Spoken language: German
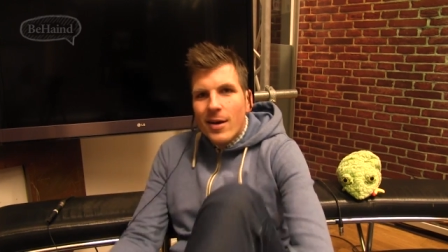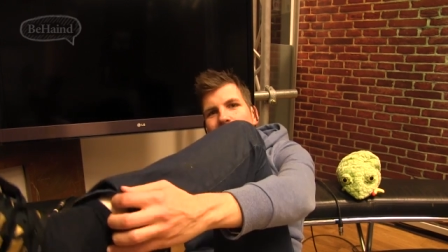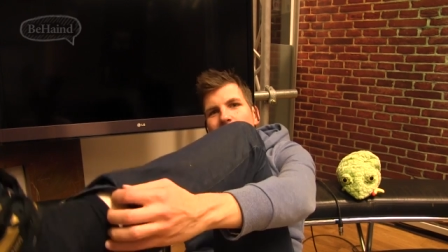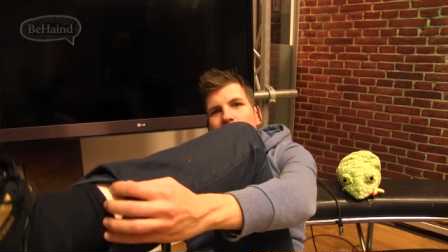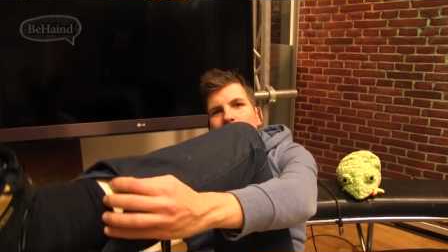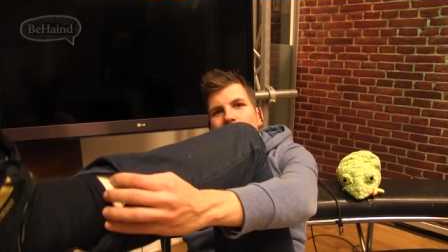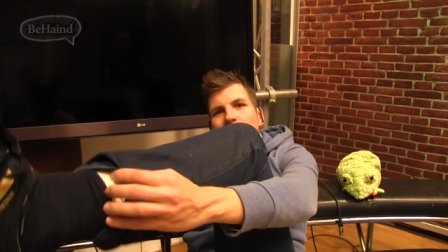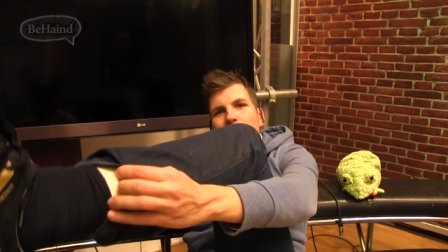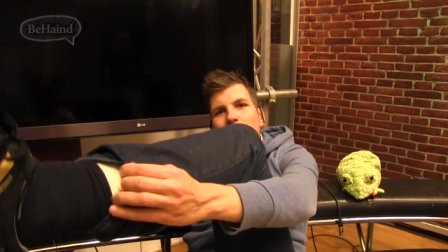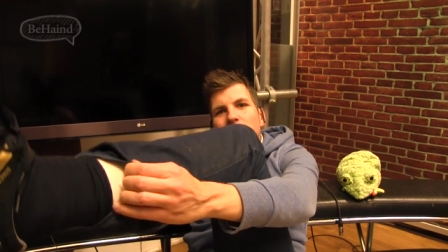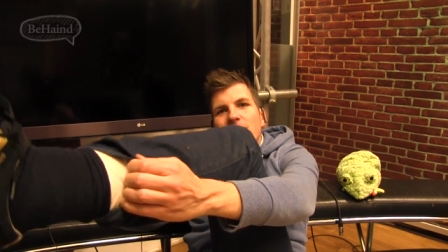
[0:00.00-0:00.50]
Ich
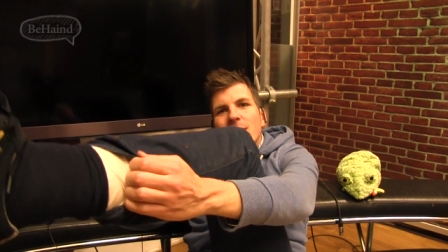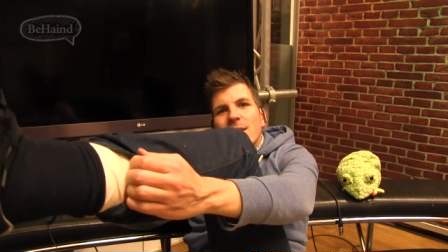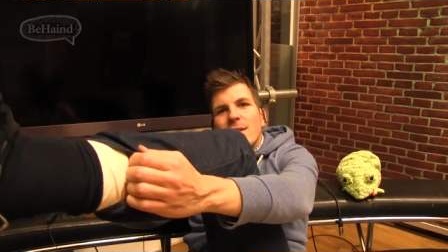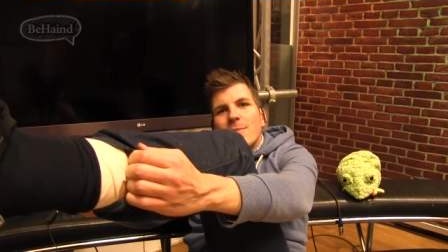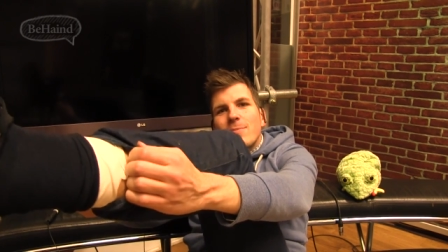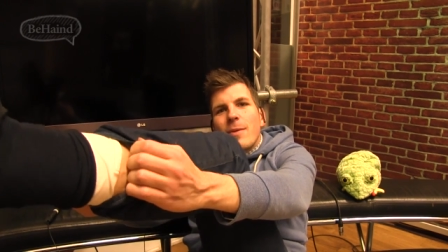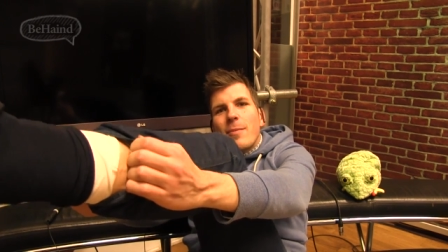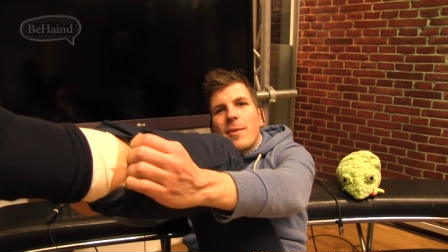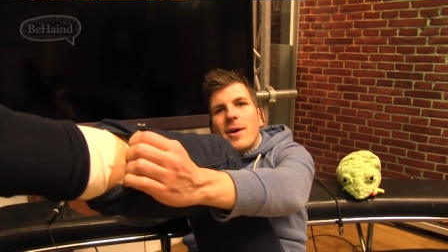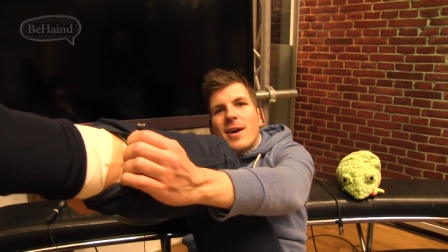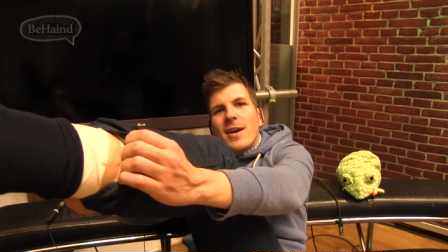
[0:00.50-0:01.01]
war nämlich
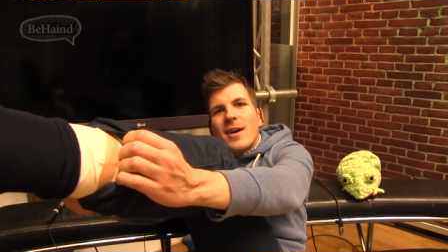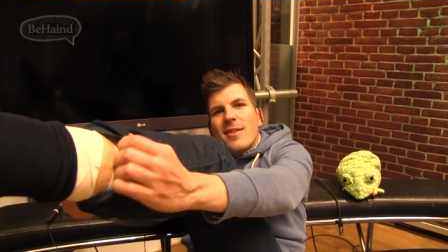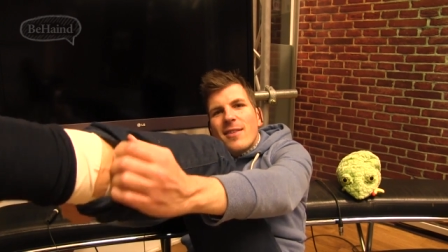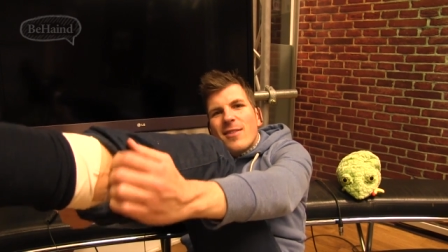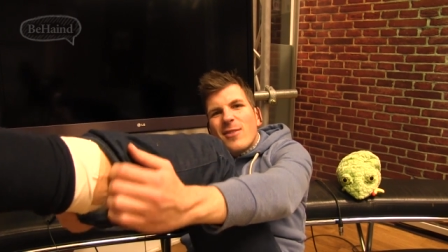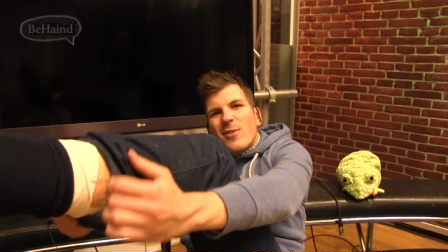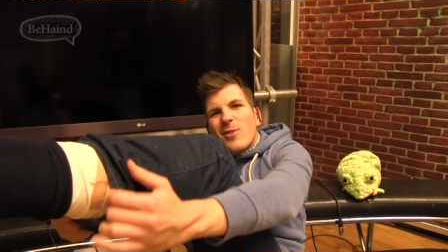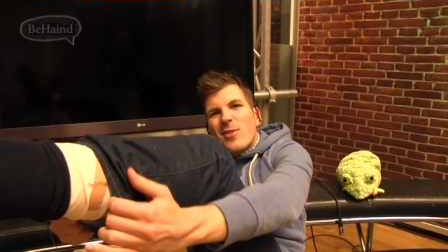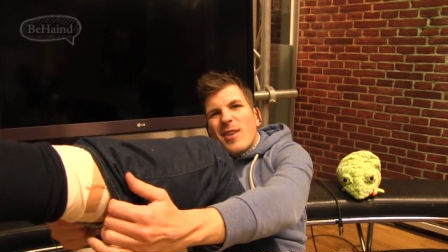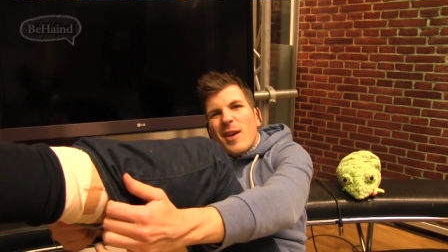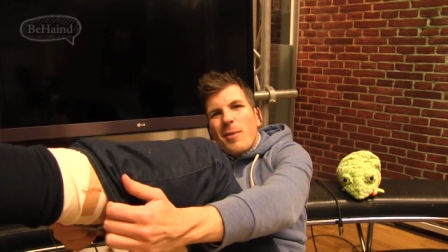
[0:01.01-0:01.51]
gerade beim
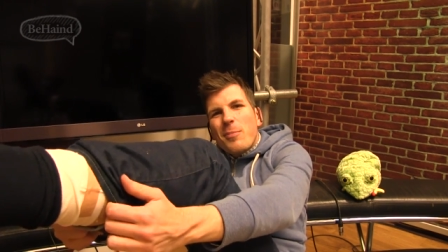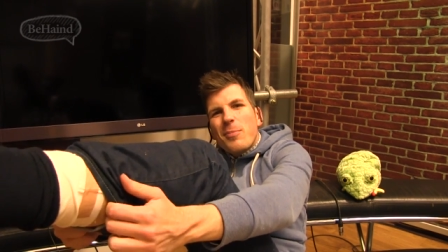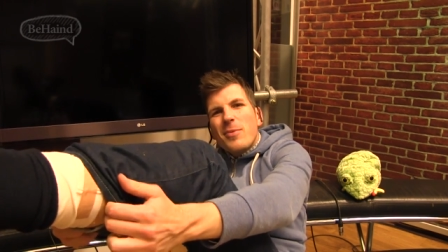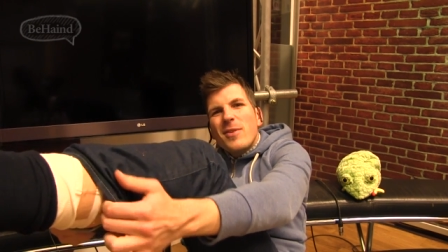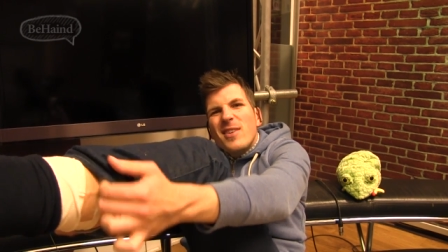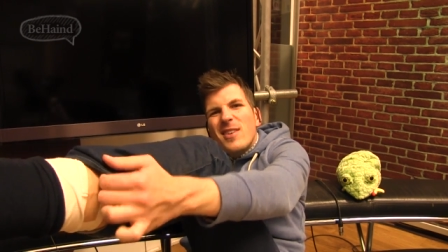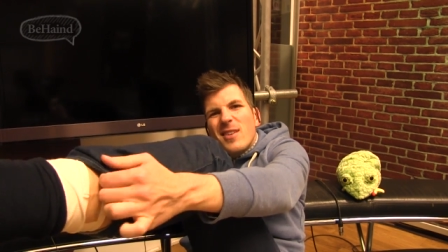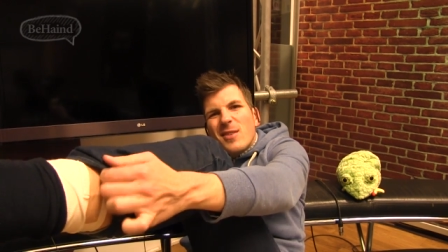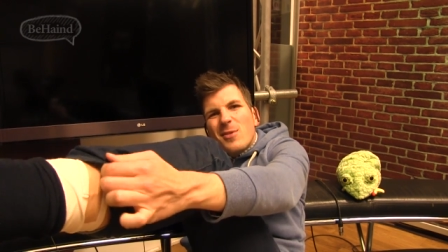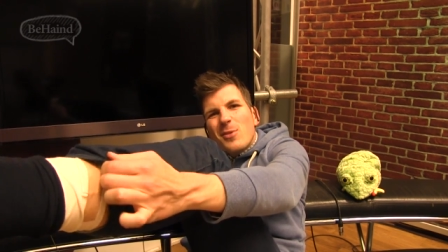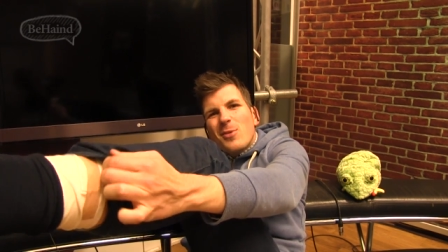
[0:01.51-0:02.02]
Arzt und habe
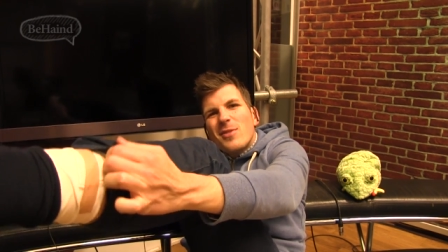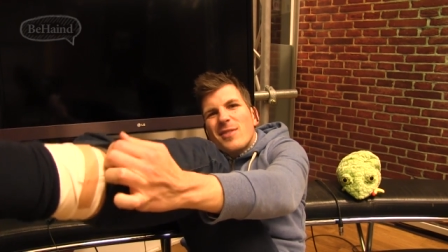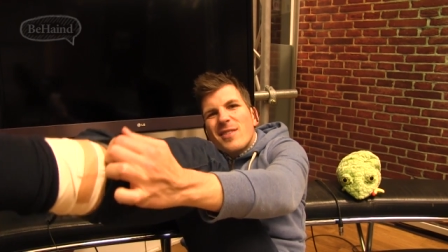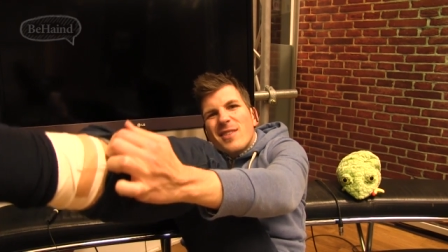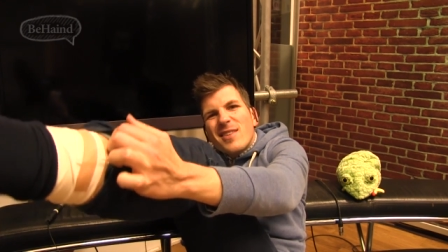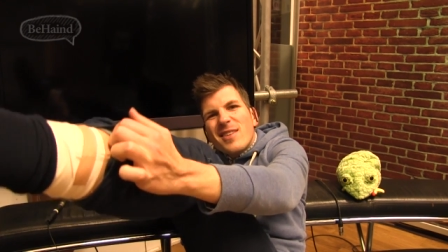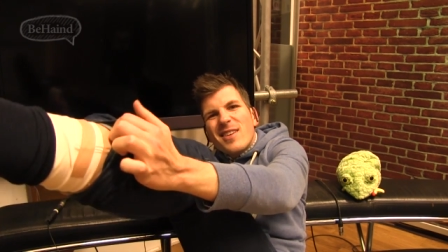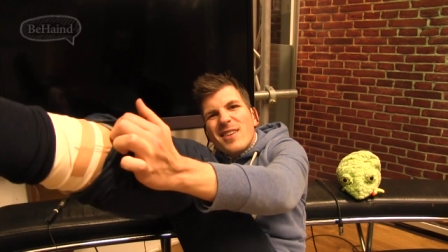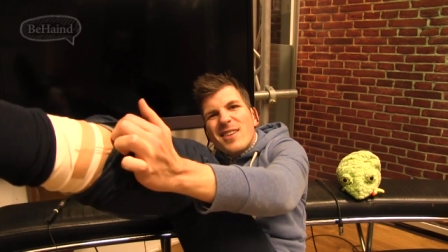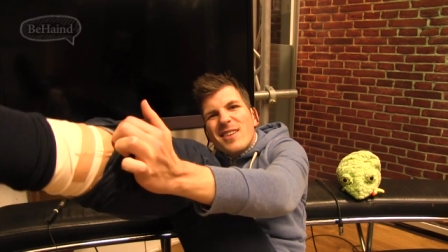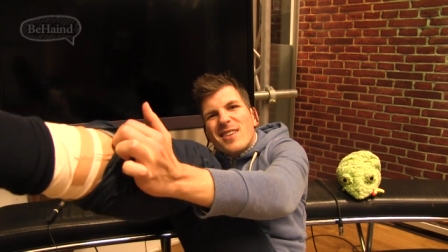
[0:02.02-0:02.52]
hier
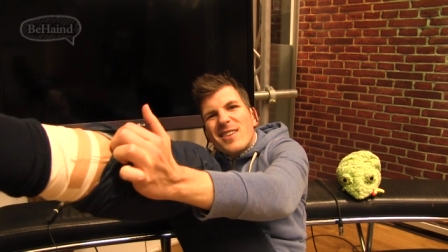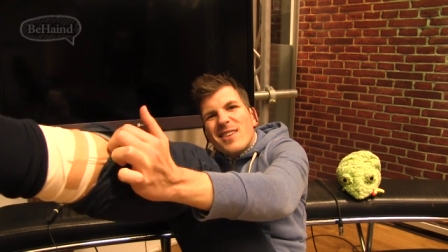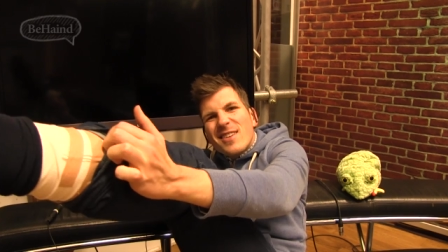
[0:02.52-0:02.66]
drunter